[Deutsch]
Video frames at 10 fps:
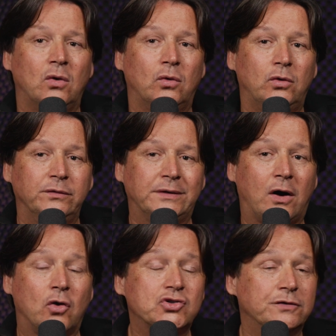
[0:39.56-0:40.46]
und
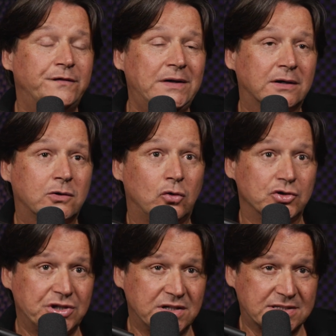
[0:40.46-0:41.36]
auch schon viele
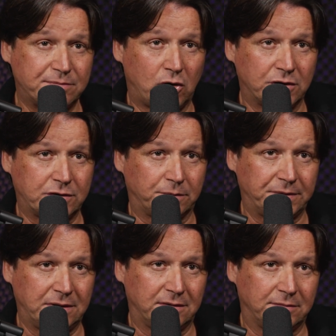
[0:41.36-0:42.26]
Coachings gemacht
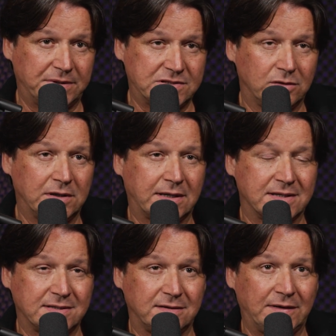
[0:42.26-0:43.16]
habe in
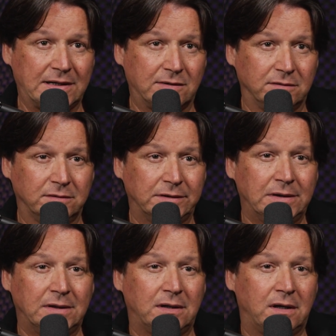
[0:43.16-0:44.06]
Persönlichkeitsentwicklung
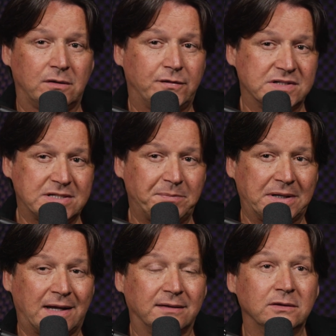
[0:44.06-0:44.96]
auch von sehr
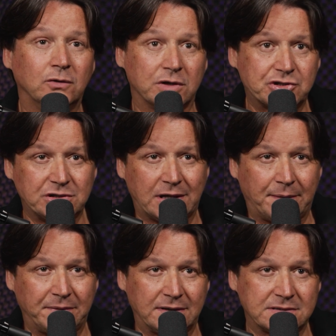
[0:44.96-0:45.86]
bekannten deutschen
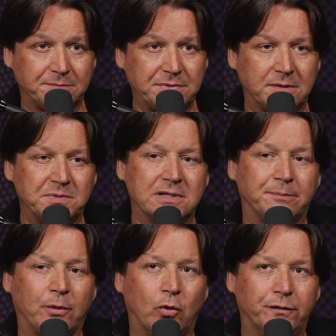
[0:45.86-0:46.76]
Namen. Also ich bin ein bisschen ein
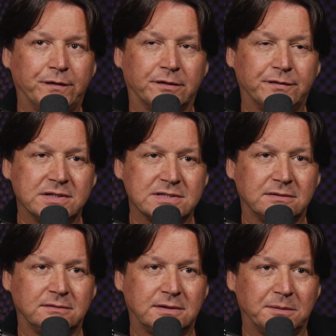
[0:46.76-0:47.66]
Profi auf
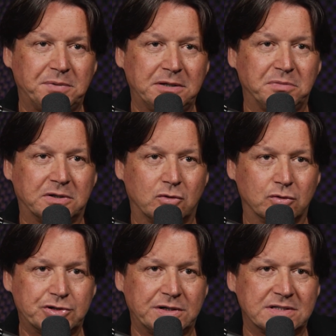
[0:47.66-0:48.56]
diesem Gebiet mit
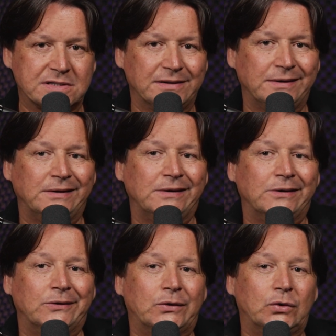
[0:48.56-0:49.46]
Coachings
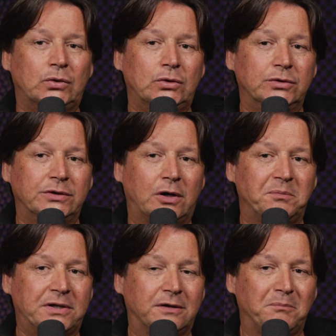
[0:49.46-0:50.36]
und
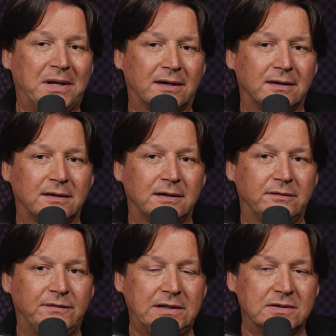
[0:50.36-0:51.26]
habe mir dann
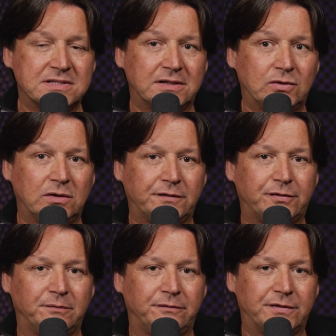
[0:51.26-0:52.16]
mehrere Videos natürlich
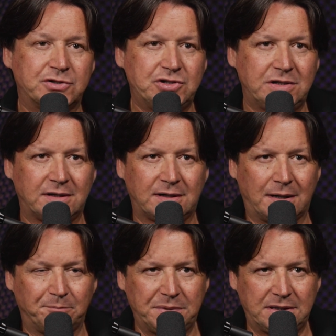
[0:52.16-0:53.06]
von verschiedenen
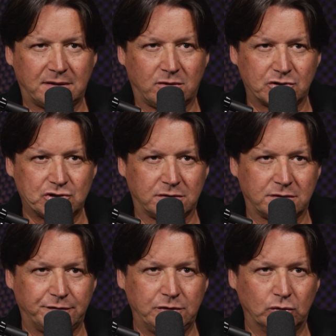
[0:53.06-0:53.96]
Anbietern angeschaut
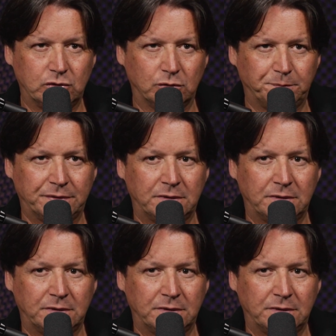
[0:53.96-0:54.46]
auf YouTube.